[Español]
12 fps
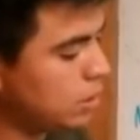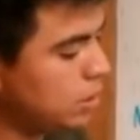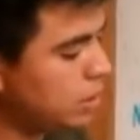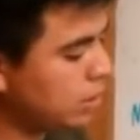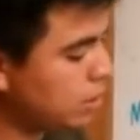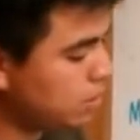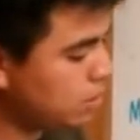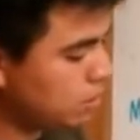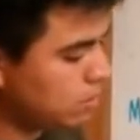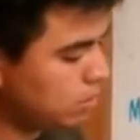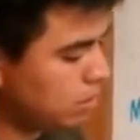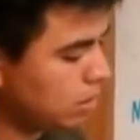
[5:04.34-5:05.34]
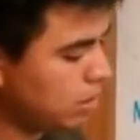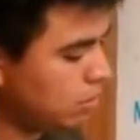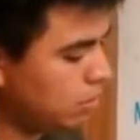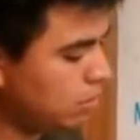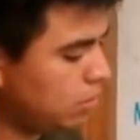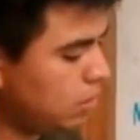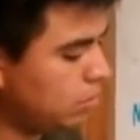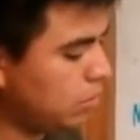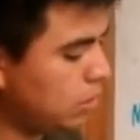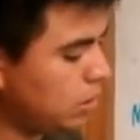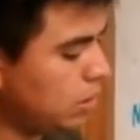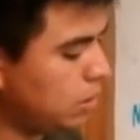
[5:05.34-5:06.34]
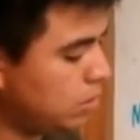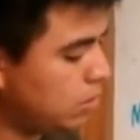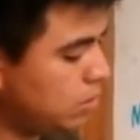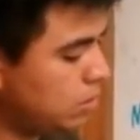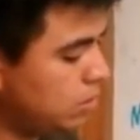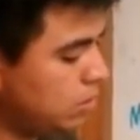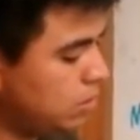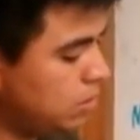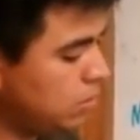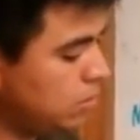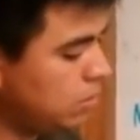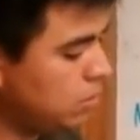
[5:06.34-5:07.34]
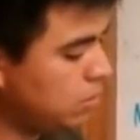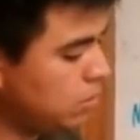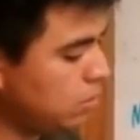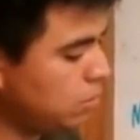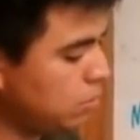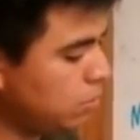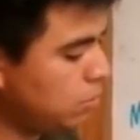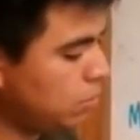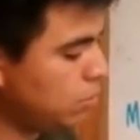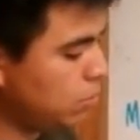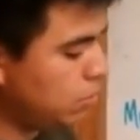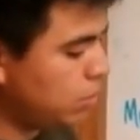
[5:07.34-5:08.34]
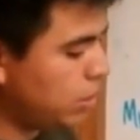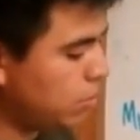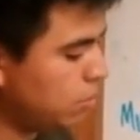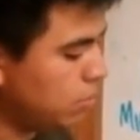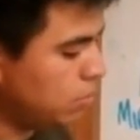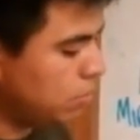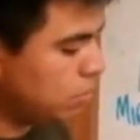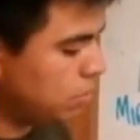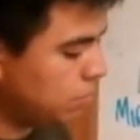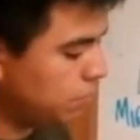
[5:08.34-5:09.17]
esquinas eh, con todas nuestras con todos nuestros triángulos.